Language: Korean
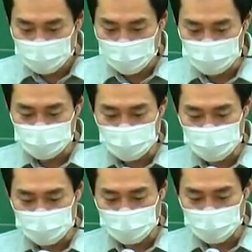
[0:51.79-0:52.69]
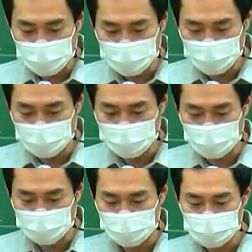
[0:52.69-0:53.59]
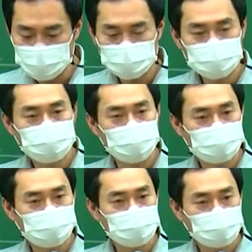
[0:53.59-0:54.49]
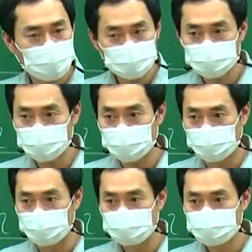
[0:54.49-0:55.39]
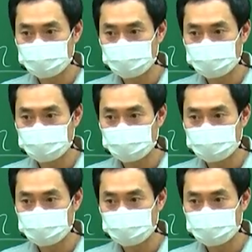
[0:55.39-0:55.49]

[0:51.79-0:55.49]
X2년에 어, 110개 팔았으니까